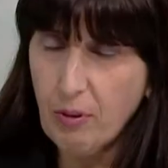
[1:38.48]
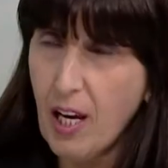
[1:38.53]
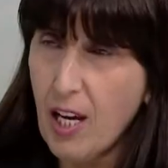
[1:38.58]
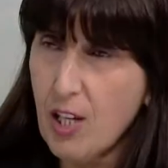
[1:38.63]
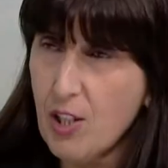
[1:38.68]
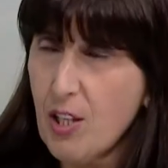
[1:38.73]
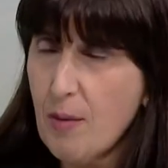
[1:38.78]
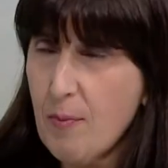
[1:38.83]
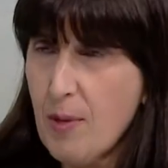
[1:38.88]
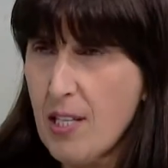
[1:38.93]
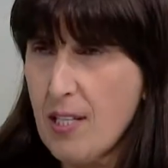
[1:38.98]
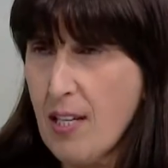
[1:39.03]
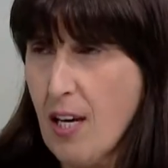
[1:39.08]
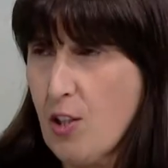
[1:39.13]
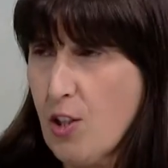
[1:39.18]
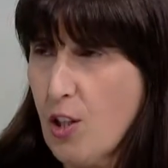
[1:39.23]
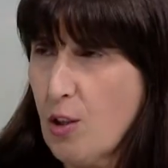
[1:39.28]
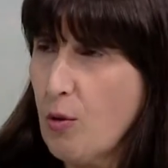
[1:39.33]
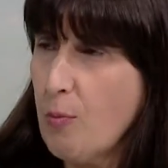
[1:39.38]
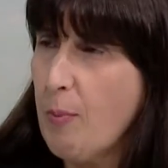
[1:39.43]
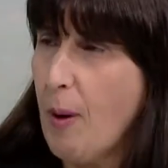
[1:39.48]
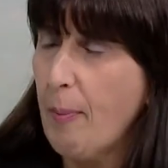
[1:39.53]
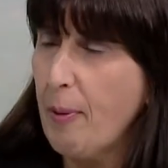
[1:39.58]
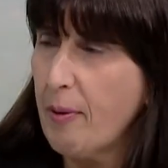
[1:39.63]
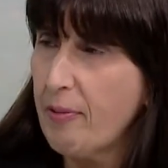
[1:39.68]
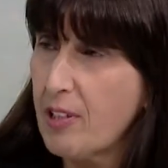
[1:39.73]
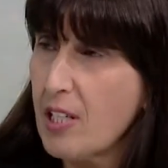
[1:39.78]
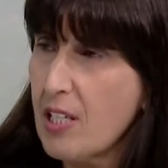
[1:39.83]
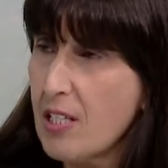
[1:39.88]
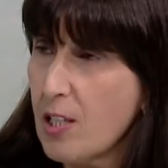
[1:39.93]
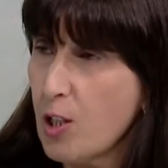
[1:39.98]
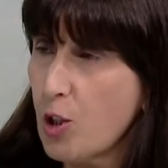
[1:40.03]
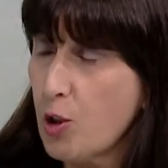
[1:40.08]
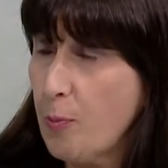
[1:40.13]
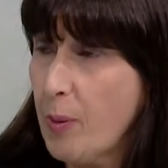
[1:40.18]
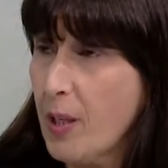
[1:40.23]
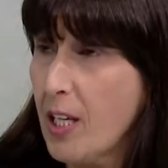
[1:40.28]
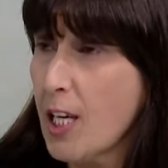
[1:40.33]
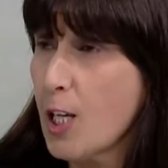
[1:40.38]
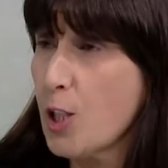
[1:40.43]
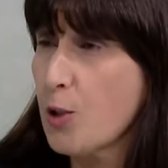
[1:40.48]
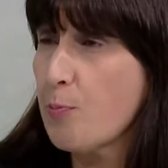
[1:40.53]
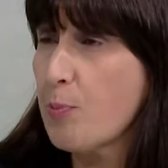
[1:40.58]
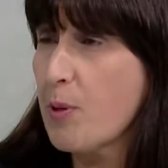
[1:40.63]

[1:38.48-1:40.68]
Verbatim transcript: esta mensagem do Papa Francisco para este